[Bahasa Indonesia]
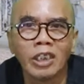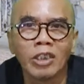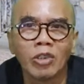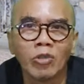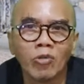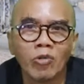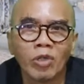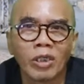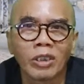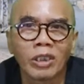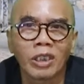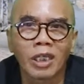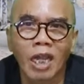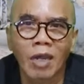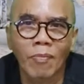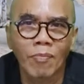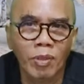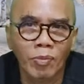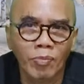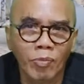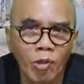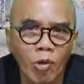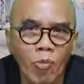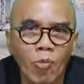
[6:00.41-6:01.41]
itu ketika
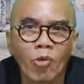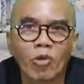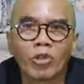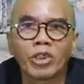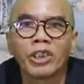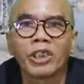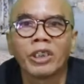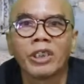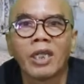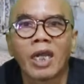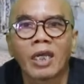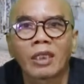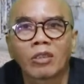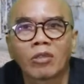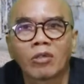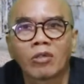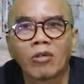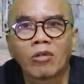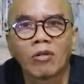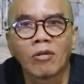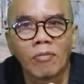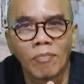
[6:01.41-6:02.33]
berpromosi atau